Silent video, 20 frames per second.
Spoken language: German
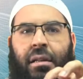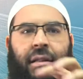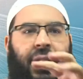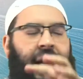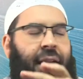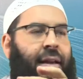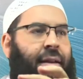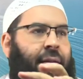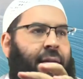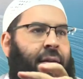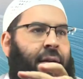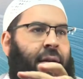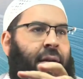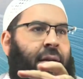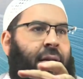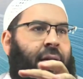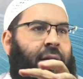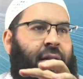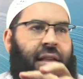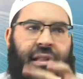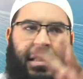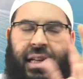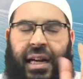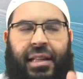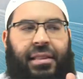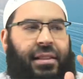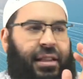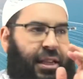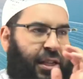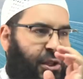der, des
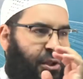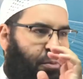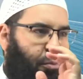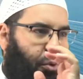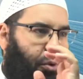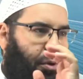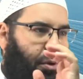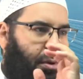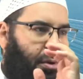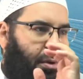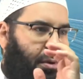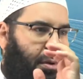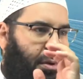Atheismus.